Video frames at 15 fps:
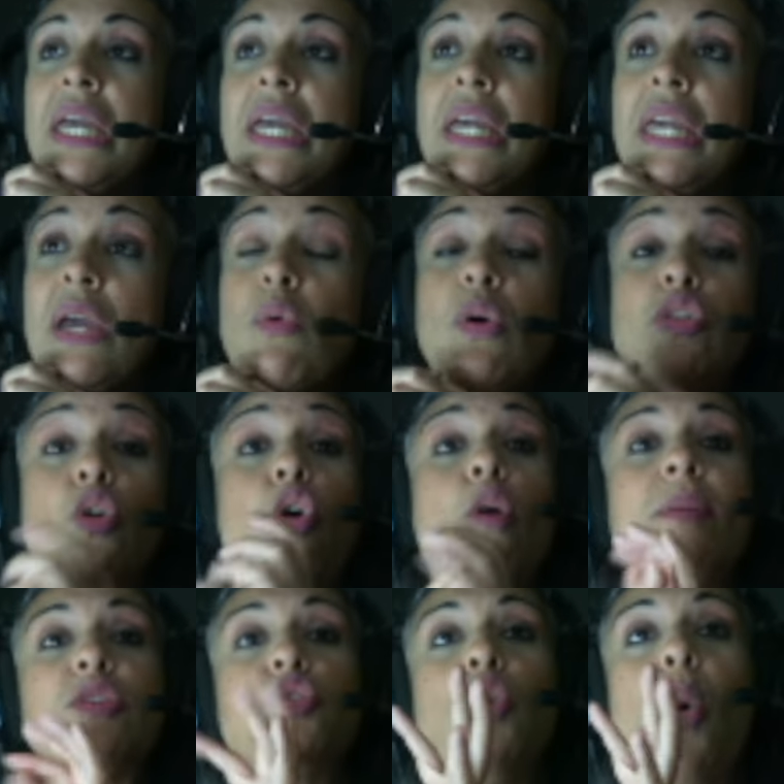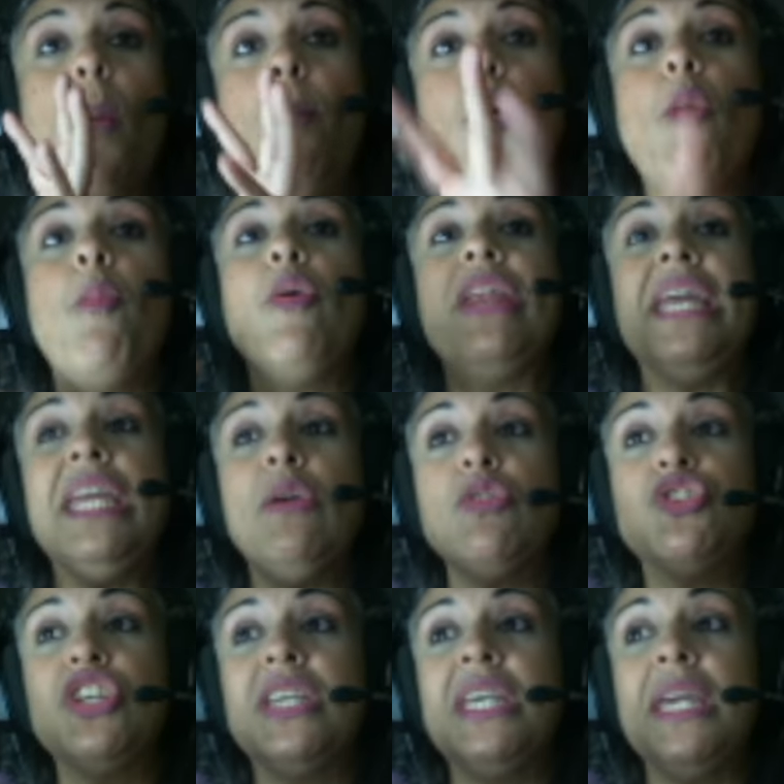E quando começou o burburinho
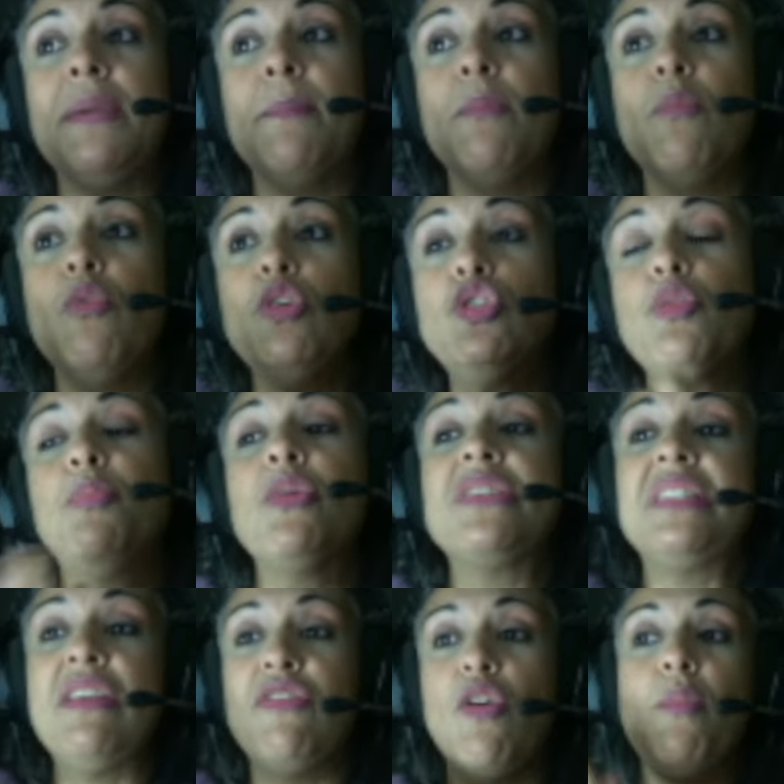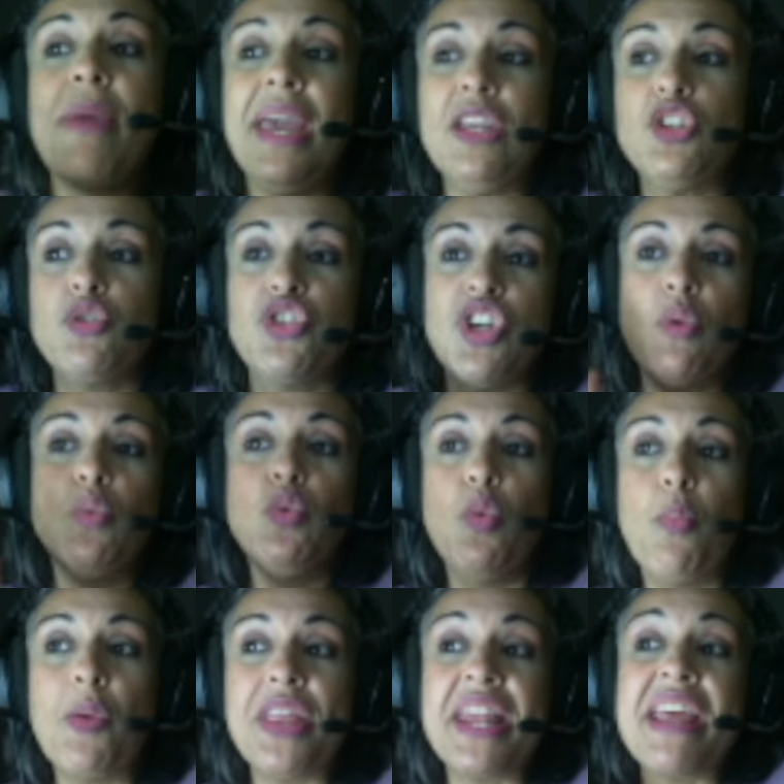de que muito possivelmente o Tiaunu
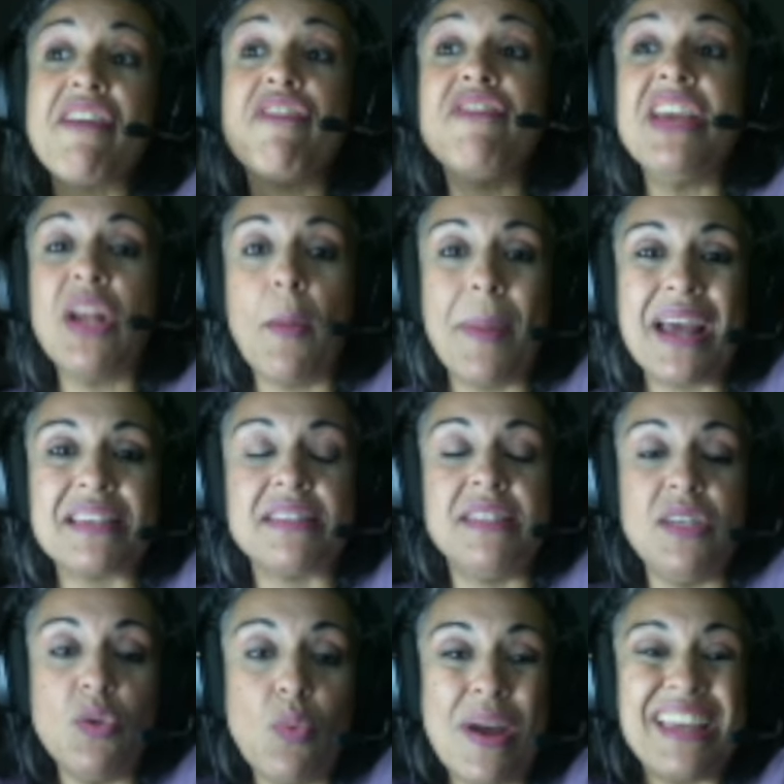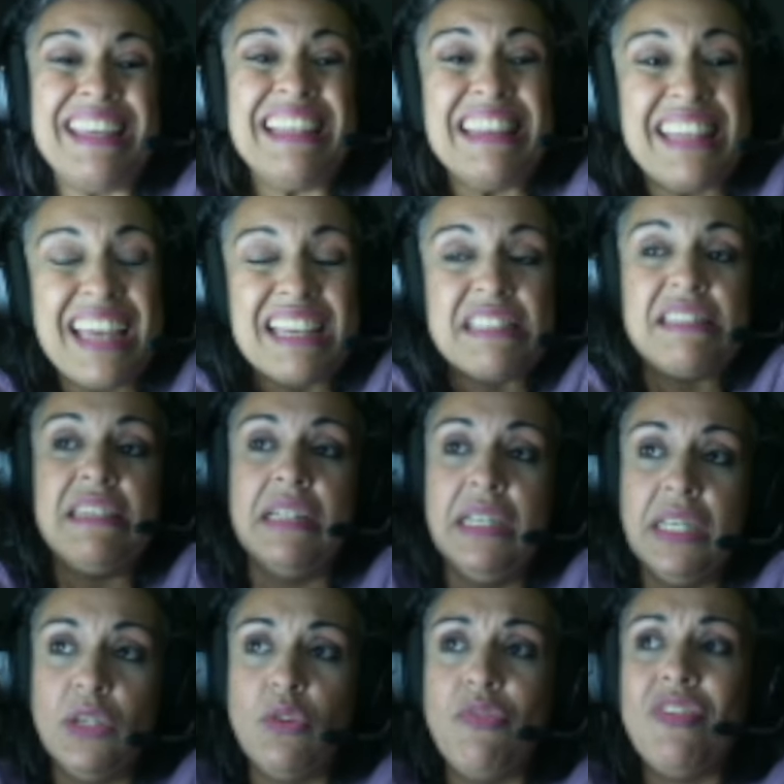poderia vir ao Brasil ainda esse
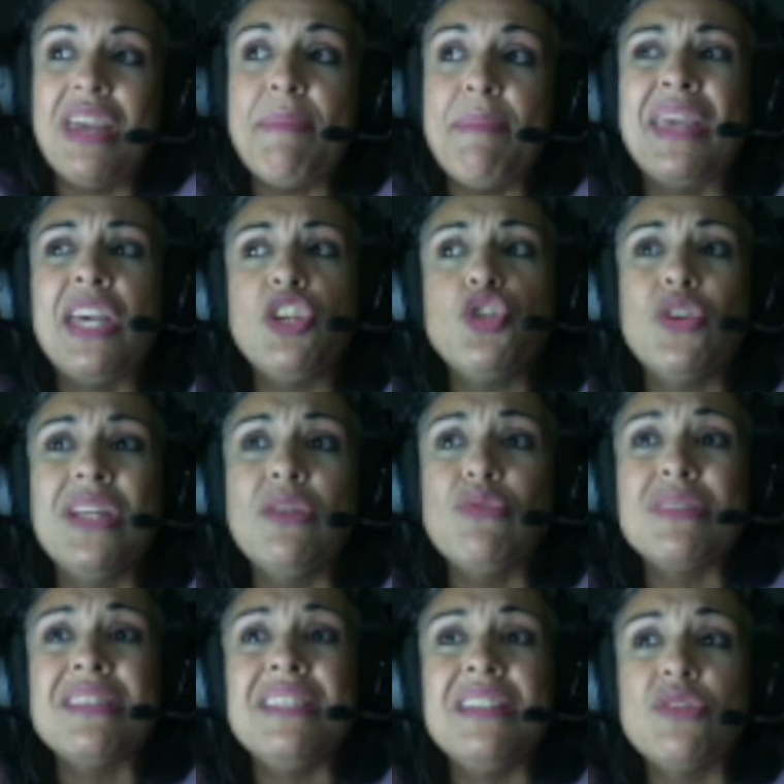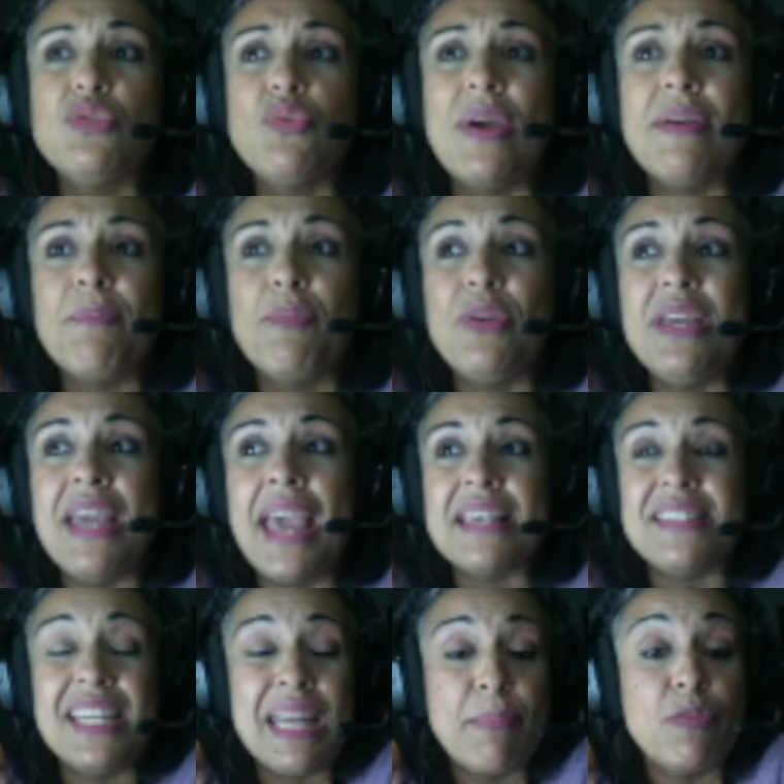ano, eu fiquei me questionando se isso é,
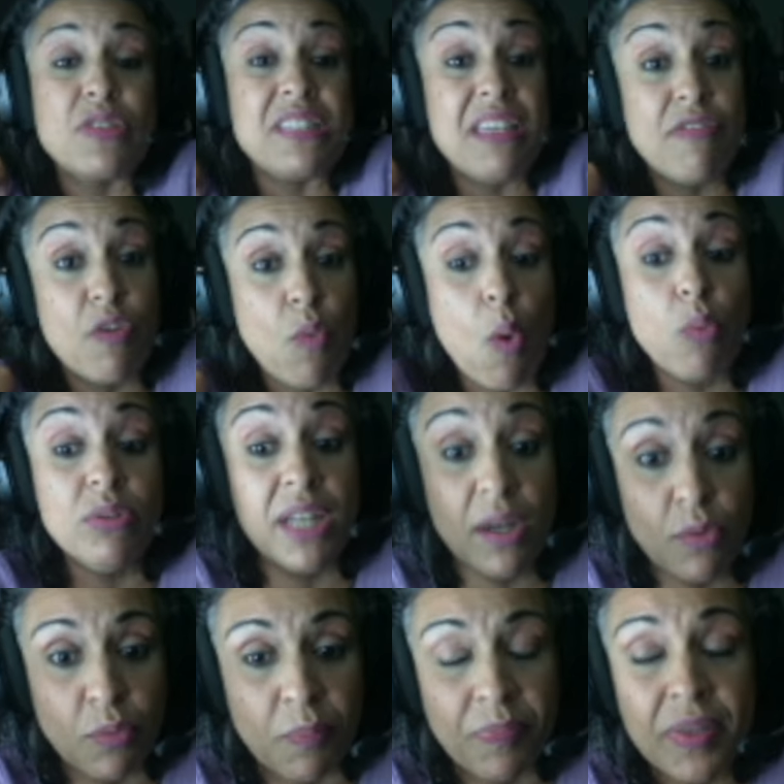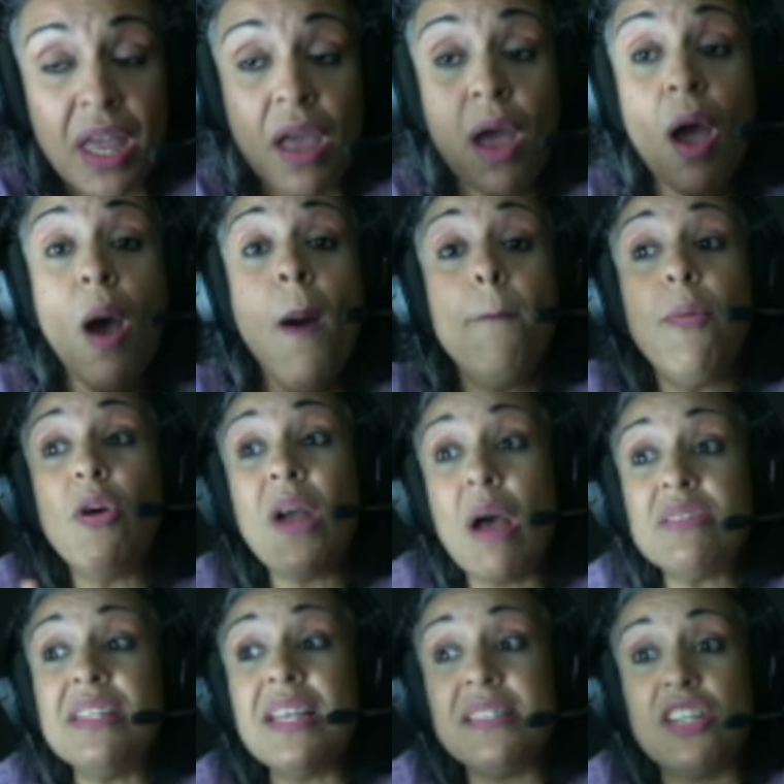seria possível ou não, por
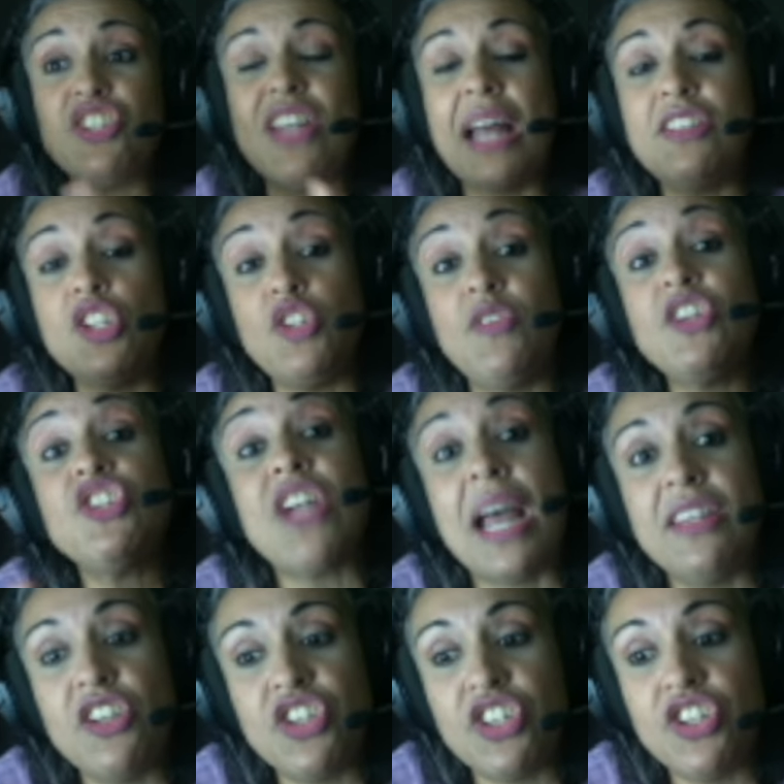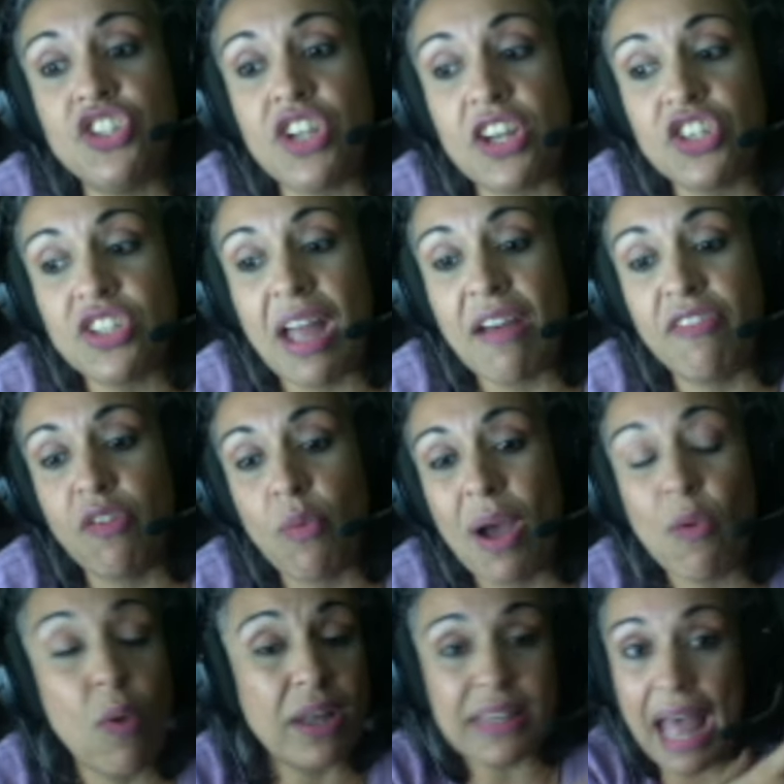causa dessas datas fechadas que já estavam
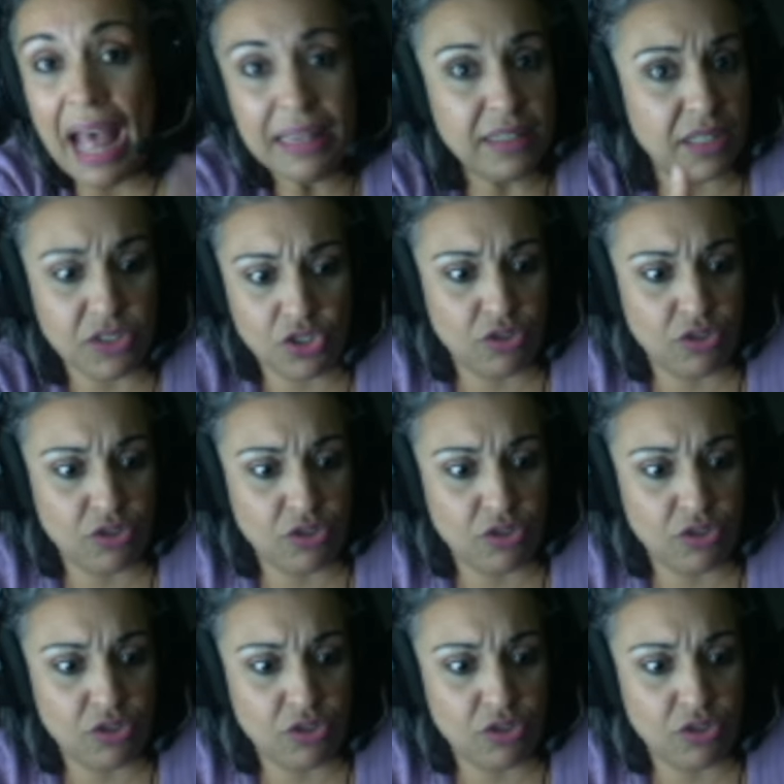acordadas